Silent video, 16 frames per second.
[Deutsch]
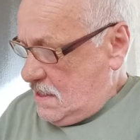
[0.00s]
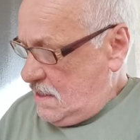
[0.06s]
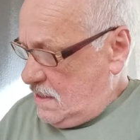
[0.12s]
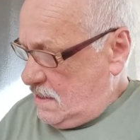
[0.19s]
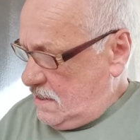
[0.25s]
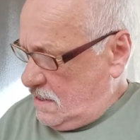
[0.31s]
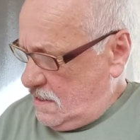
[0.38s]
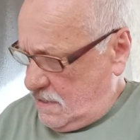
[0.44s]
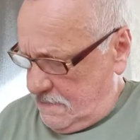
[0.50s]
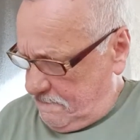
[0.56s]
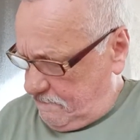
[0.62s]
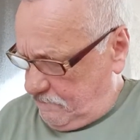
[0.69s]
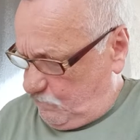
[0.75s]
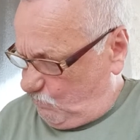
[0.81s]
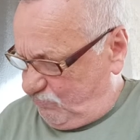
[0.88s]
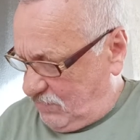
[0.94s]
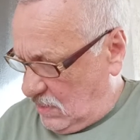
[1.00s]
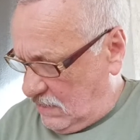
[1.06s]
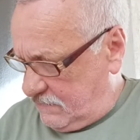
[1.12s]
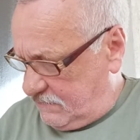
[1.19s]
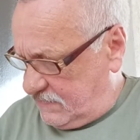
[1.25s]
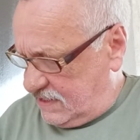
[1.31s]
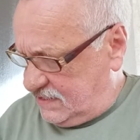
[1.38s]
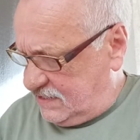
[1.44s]
Äh,
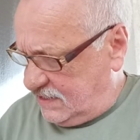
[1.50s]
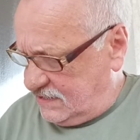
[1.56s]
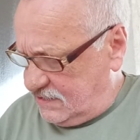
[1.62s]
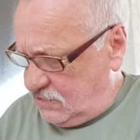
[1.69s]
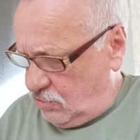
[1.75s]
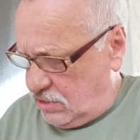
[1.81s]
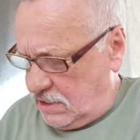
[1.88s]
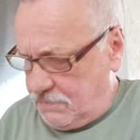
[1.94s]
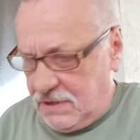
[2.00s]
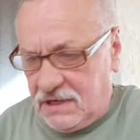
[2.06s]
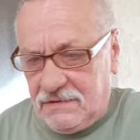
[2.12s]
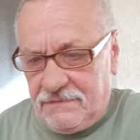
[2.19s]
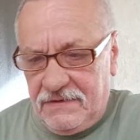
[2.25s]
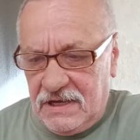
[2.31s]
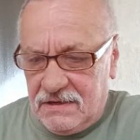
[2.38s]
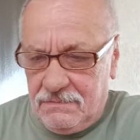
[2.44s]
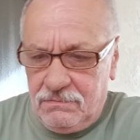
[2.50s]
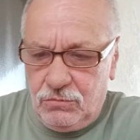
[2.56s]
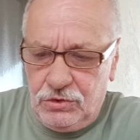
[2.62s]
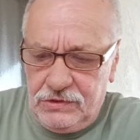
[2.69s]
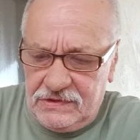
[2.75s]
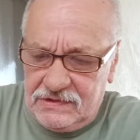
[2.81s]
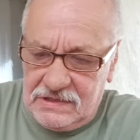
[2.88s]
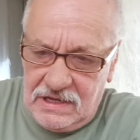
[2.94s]
was jetzt noch gemacht werden
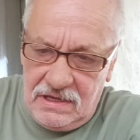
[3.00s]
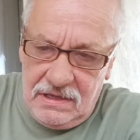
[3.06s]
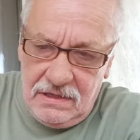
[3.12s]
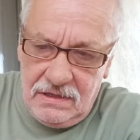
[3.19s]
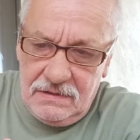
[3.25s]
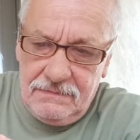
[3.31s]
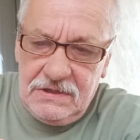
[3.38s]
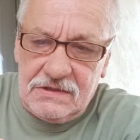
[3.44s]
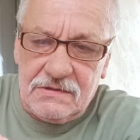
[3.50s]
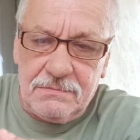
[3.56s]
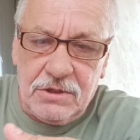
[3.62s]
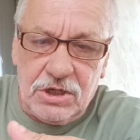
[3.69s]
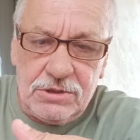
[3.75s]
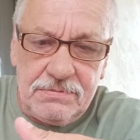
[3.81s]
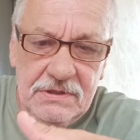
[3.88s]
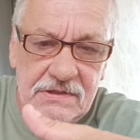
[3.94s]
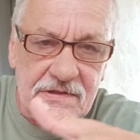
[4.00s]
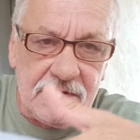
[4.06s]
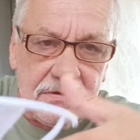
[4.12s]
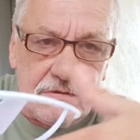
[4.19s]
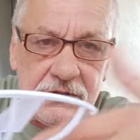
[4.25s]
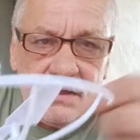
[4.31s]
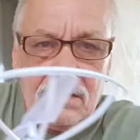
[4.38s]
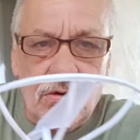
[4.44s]
musste, wie zum Beispiel
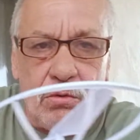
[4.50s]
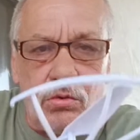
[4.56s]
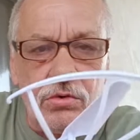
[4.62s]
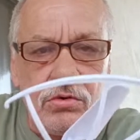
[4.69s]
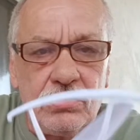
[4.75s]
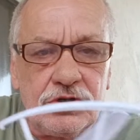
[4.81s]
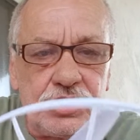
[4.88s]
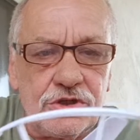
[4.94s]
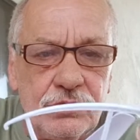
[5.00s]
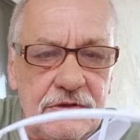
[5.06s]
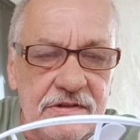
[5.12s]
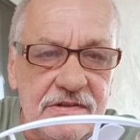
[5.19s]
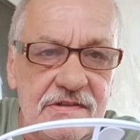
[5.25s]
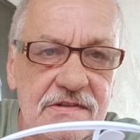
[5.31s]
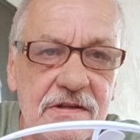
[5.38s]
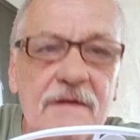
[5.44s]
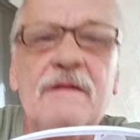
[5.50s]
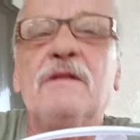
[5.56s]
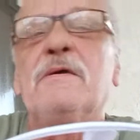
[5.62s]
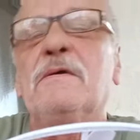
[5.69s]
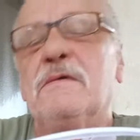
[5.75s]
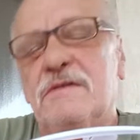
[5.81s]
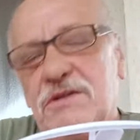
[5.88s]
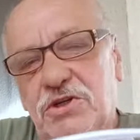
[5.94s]
die Roderschutz,
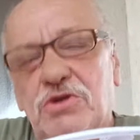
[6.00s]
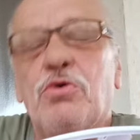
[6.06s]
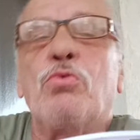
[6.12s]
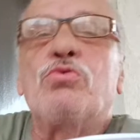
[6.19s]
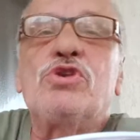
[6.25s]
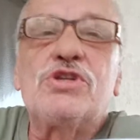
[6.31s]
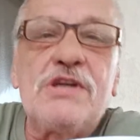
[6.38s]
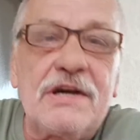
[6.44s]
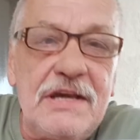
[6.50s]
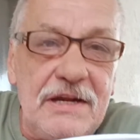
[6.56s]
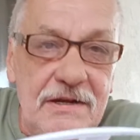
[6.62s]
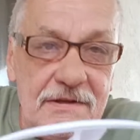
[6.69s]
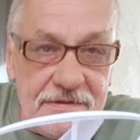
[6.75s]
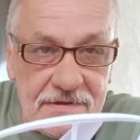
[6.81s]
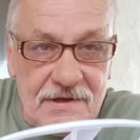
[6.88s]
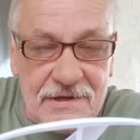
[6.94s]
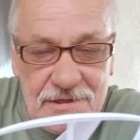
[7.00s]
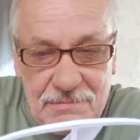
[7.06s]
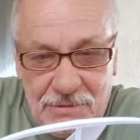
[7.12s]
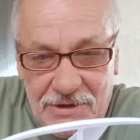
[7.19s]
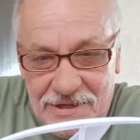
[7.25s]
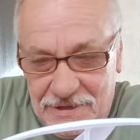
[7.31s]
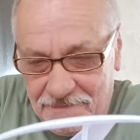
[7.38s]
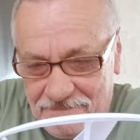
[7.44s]
die Stoßstangen, sage ich
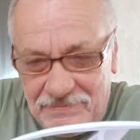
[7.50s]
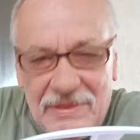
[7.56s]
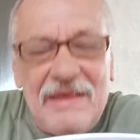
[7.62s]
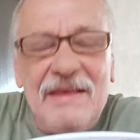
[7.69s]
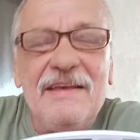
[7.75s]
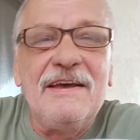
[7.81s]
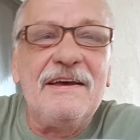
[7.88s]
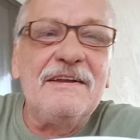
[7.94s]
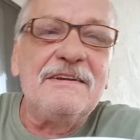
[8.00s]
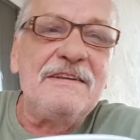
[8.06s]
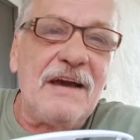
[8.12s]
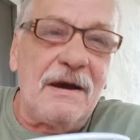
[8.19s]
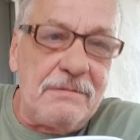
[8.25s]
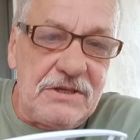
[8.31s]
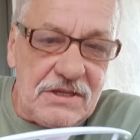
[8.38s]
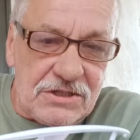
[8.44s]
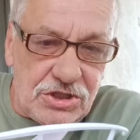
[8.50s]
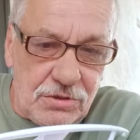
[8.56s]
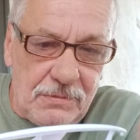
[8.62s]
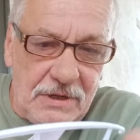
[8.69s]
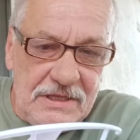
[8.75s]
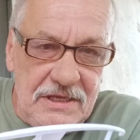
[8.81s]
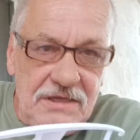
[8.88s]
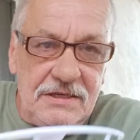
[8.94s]
mal, die habe ich jetzt schon
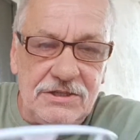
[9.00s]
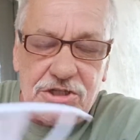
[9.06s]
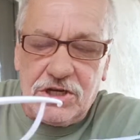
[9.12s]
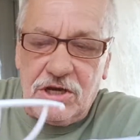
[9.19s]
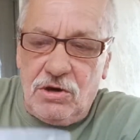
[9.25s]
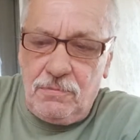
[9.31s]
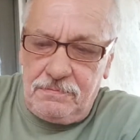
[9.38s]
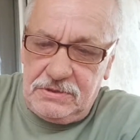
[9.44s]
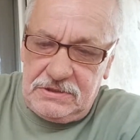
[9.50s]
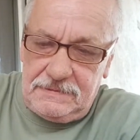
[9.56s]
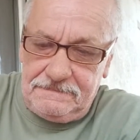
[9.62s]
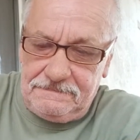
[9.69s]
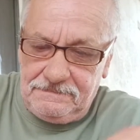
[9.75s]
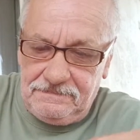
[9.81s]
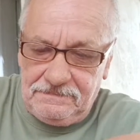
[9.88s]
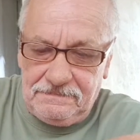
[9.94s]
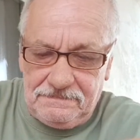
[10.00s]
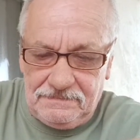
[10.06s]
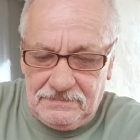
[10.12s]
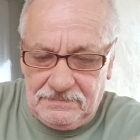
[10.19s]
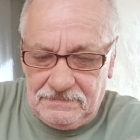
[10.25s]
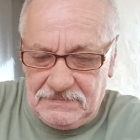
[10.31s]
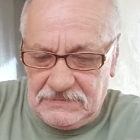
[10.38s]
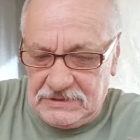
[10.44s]
mal hingeschraubt.
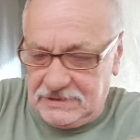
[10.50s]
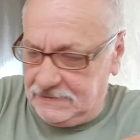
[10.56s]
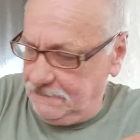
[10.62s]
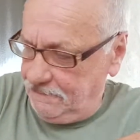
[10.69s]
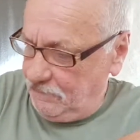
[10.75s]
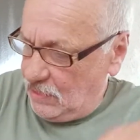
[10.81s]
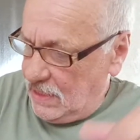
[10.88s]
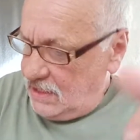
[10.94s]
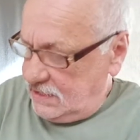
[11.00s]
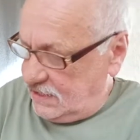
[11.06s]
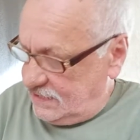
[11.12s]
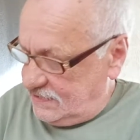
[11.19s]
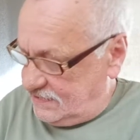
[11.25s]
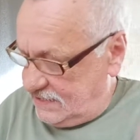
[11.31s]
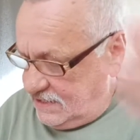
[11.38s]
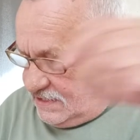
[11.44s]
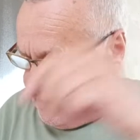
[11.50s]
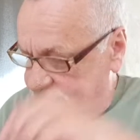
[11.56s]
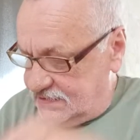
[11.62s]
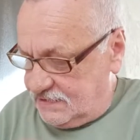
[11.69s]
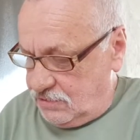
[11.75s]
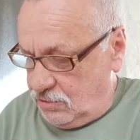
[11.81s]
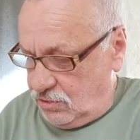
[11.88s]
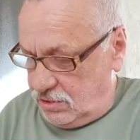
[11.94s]
Ne? Dann sind
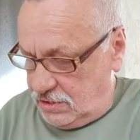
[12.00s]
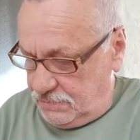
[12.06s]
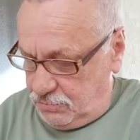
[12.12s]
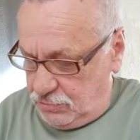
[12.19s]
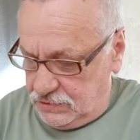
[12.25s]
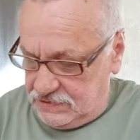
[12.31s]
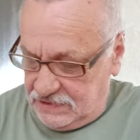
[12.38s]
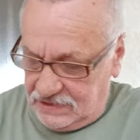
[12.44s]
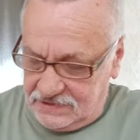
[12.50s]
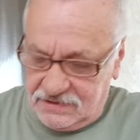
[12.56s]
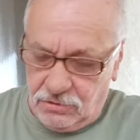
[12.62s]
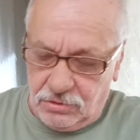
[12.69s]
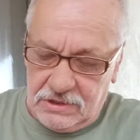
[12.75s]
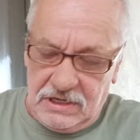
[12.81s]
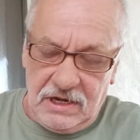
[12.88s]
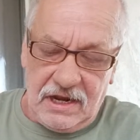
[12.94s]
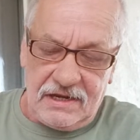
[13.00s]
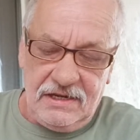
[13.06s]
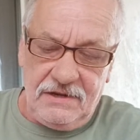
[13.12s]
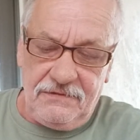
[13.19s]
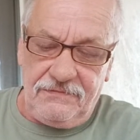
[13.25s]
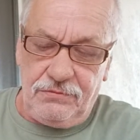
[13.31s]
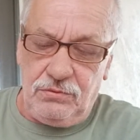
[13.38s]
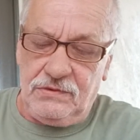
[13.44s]
jetzt noch, müssen jetzt noch die
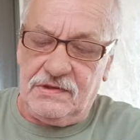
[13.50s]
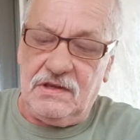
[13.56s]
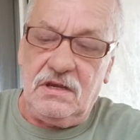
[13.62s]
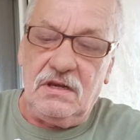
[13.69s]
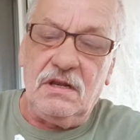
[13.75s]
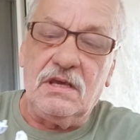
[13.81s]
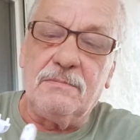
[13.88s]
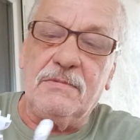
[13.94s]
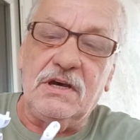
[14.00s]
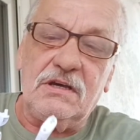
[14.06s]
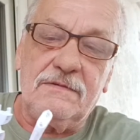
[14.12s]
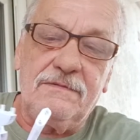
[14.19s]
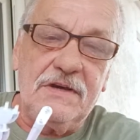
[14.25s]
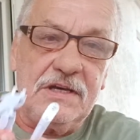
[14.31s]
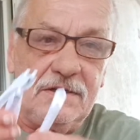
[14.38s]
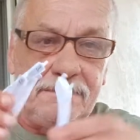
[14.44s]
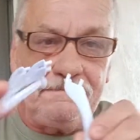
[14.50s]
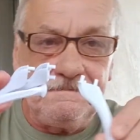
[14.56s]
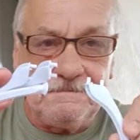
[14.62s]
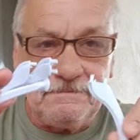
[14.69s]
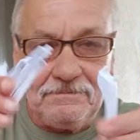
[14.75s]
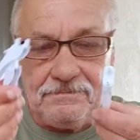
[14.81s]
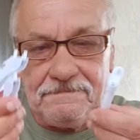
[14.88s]
Landefüße hingemacht werden.